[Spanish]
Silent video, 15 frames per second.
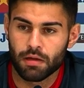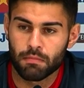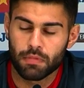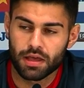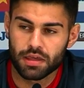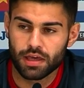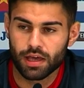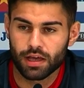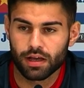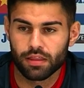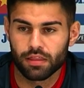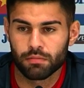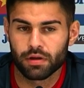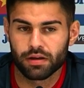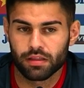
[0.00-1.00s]
en
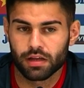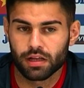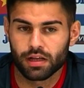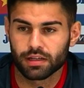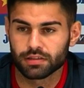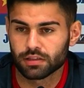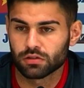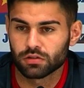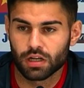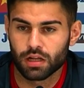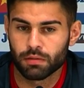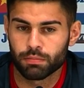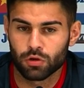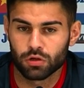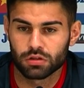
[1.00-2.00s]
Vallecas, de perder en casa contra el
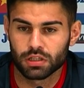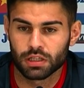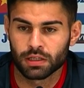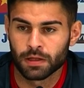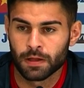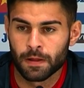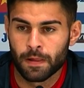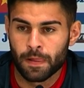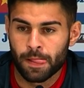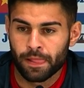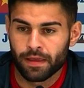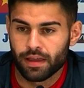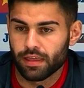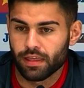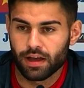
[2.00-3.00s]
Sporting
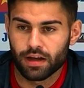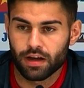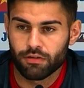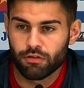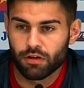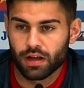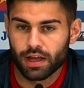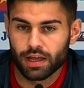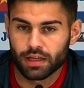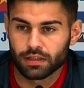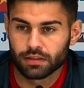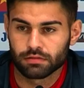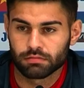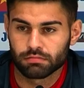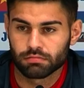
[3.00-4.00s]
y de ganar fuera
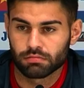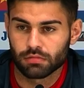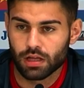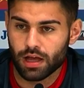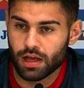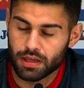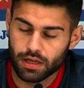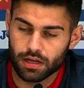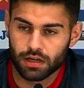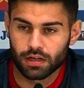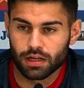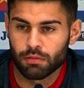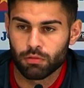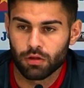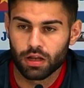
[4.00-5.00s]
en, ayer en el
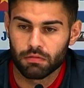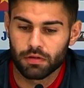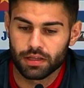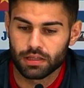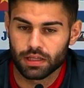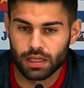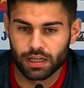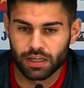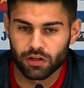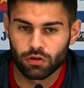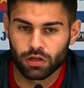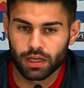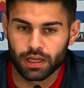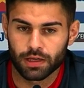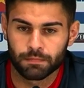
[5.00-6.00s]
campo del Betis y
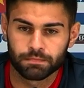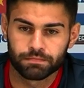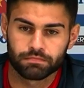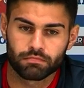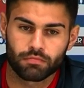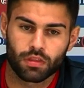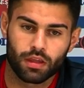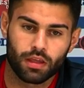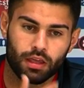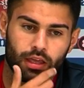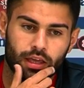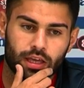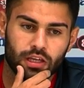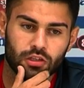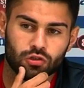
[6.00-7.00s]
creo que,
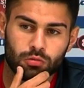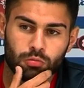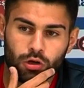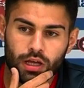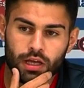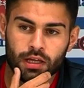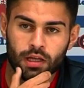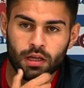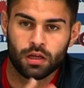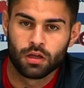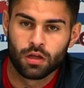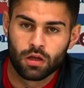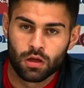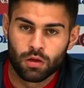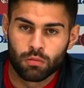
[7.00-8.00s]
eso pues,
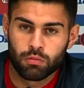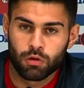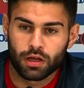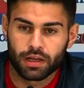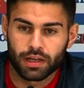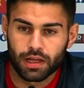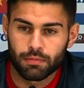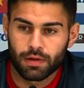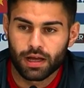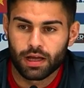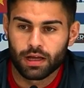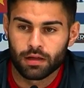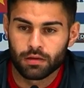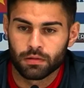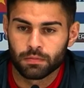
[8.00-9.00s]
pues crea
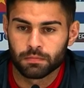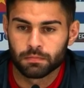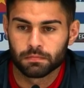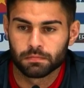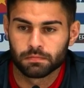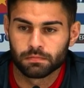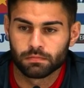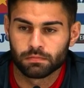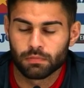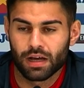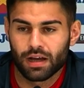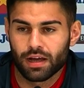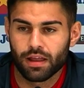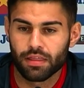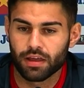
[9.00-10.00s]
más, mm,
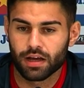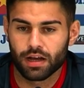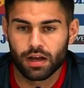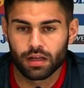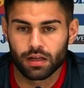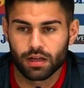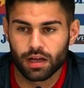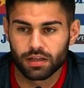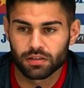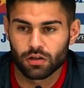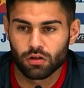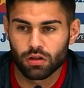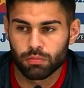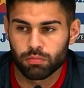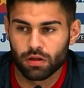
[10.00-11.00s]
más ganas de ganar en casa,
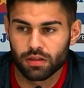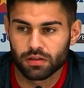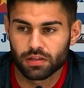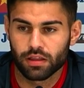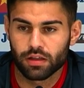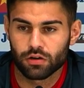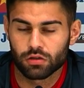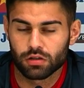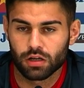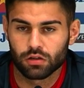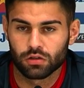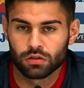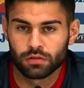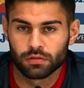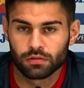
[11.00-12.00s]
¿no? Después de esa derrota
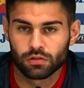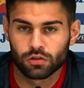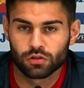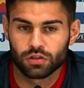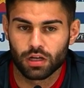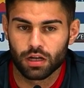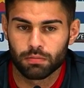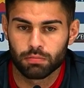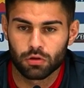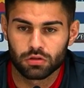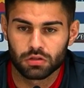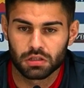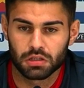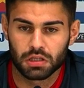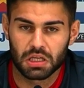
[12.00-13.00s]
con, contra el
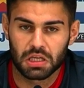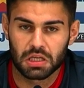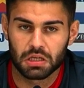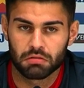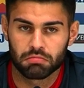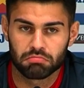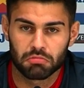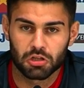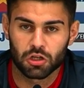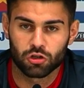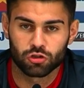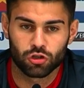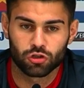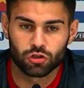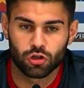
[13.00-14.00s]
Sporting y,
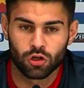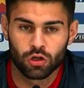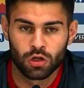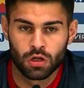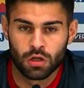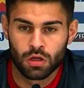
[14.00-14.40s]
nosotros